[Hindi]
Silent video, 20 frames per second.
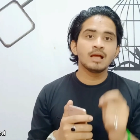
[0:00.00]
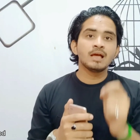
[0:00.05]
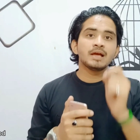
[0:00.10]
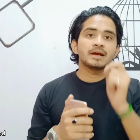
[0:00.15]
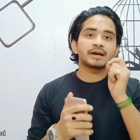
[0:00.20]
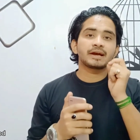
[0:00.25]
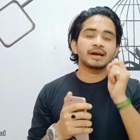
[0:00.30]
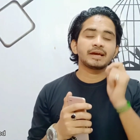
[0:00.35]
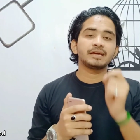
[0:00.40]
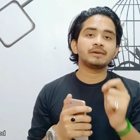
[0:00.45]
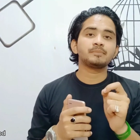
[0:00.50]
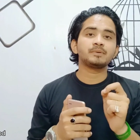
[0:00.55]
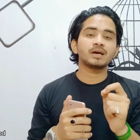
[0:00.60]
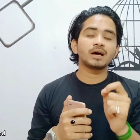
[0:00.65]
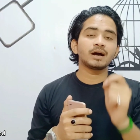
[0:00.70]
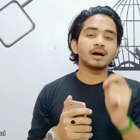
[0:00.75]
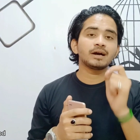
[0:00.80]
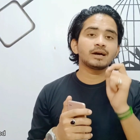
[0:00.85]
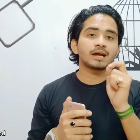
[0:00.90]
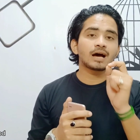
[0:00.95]
कहीं भी
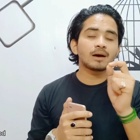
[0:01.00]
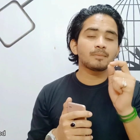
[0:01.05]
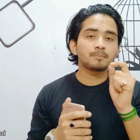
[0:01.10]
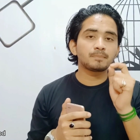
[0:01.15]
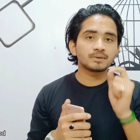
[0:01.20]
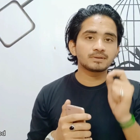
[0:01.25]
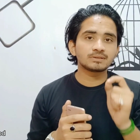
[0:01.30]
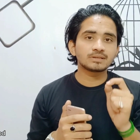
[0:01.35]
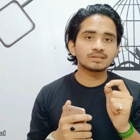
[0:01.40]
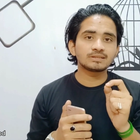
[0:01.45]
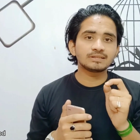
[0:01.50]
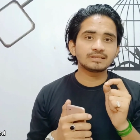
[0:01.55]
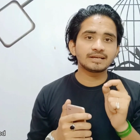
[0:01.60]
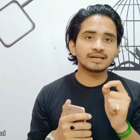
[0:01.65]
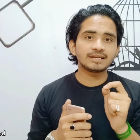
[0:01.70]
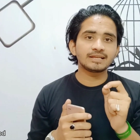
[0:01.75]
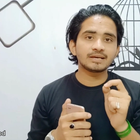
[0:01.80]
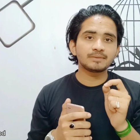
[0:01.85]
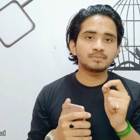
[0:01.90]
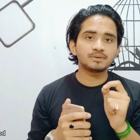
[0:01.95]
अगर आप पंद्रह दिन के
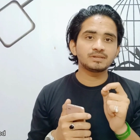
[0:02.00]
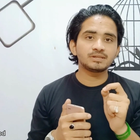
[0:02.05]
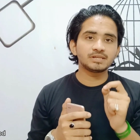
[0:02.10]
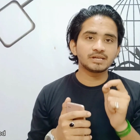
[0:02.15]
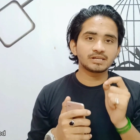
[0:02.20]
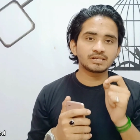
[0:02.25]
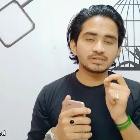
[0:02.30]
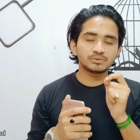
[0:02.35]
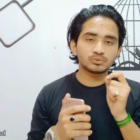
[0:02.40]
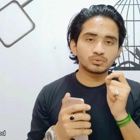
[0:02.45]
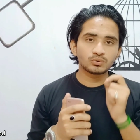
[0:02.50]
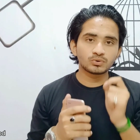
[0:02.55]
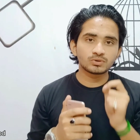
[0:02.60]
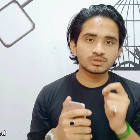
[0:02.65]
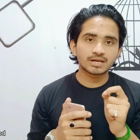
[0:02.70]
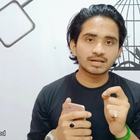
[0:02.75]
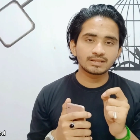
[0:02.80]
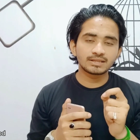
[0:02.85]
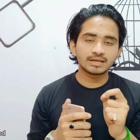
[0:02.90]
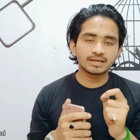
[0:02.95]
लिए भी डीएक्टिव हो
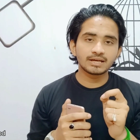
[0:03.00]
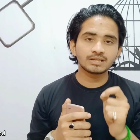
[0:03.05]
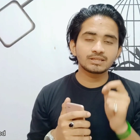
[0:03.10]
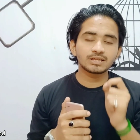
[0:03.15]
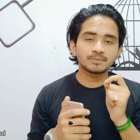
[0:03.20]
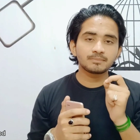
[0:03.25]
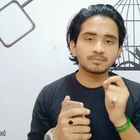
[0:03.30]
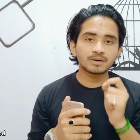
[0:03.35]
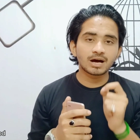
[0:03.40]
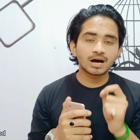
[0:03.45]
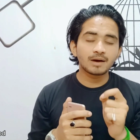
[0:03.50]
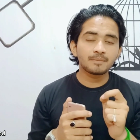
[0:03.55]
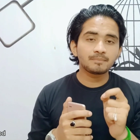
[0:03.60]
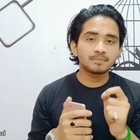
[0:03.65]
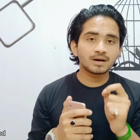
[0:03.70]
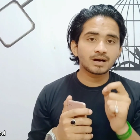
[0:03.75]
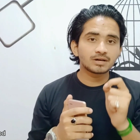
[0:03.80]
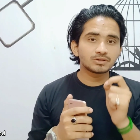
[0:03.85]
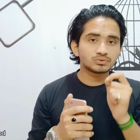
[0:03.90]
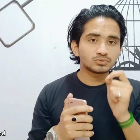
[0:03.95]
जाते हैं तब आपका
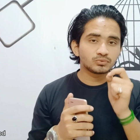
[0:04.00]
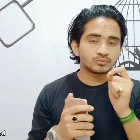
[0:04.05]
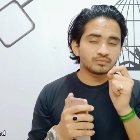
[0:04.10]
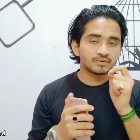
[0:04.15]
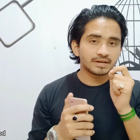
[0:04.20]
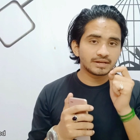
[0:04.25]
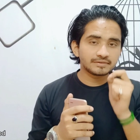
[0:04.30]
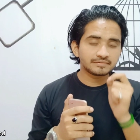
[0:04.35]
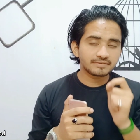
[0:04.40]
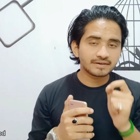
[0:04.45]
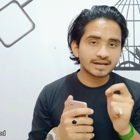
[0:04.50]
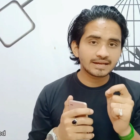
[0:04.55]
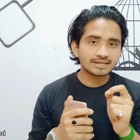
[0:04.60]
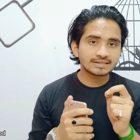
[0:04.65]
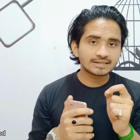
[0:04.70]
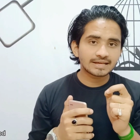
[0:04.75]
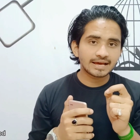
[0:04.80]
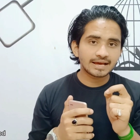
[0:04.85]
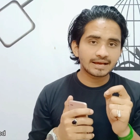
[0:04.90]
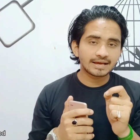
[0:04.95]
जो वेरीफाइड
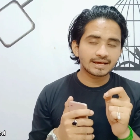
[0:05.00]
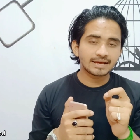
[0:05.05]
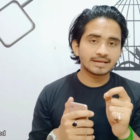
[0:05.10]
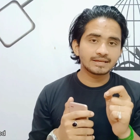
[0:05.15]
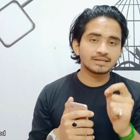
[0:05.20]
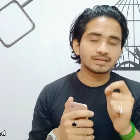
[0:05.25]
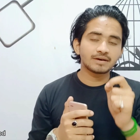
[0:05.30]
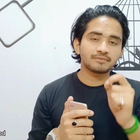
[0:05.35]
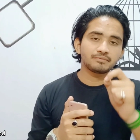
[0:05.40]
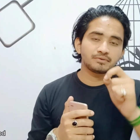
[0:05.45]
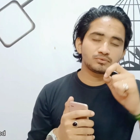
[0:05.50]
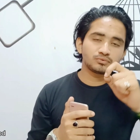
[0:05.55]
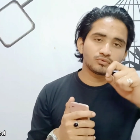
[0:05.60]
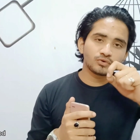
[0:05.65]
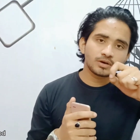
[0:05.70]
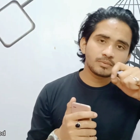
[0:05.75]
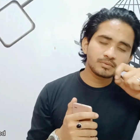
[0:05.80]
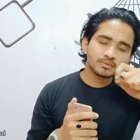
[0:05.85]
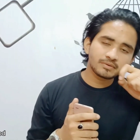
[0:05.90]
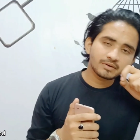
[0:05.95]
टैग है या फिर कोई
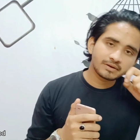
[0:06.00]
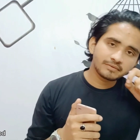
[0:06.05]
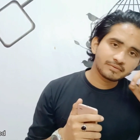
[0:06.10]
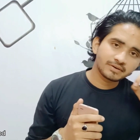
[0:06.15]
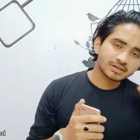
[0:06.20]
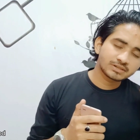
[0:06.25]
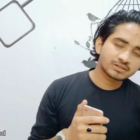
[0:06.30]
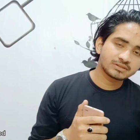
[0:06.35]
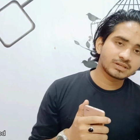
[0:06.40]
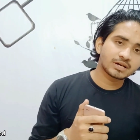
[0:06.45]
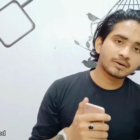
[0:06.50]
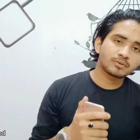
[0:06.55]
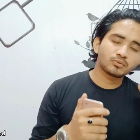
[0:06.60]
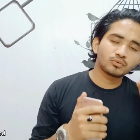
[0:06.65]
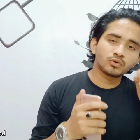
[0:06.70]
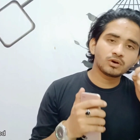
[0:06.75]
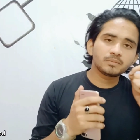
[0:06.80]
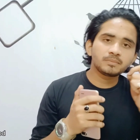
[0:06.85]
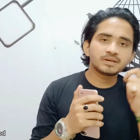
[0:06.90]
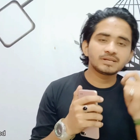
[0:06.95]
भी वेरिफिकेशन या कोई
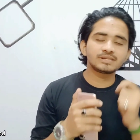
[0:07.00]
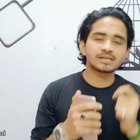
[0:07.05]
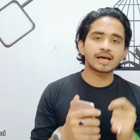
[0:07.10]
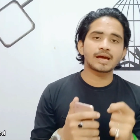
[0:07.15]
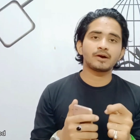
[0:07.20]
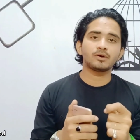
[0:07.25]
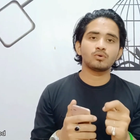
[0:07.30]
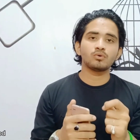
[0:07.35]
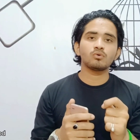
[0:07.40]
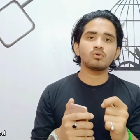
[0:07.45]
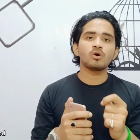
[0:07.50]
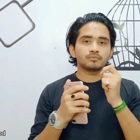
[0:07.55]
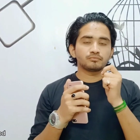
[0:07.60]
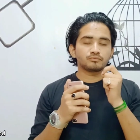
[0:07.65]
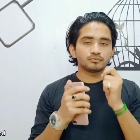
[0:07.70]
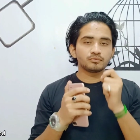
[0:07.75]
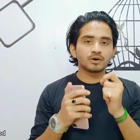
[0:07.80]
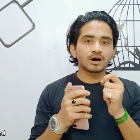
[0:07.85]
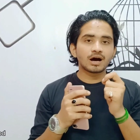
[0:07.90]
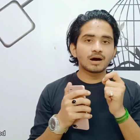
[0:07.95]
भी टैग हो वो
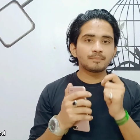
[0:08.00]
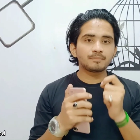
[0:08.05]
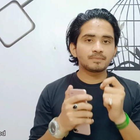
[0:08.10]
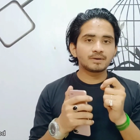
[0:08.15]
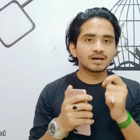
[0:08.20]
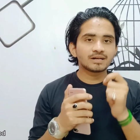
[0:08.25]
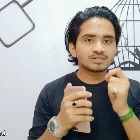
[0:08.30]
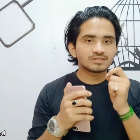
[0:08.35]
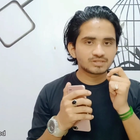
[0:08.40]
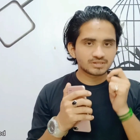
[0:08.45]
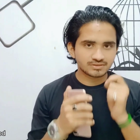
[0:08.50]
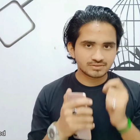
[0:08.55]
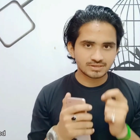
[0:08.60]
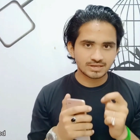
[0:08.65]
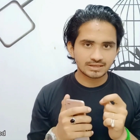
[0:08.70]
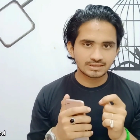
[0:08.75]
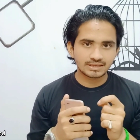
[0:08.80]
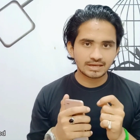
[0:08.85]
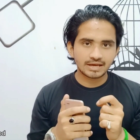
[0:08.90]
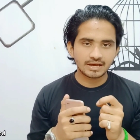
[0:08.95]
आपका छिन
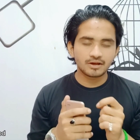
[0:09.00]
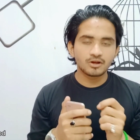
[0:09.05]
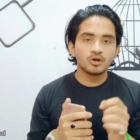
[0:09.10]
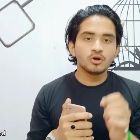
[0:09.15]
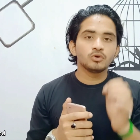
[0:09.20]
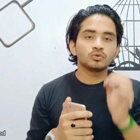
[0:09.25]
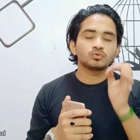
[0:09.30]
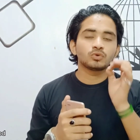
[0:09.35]
जाता है तो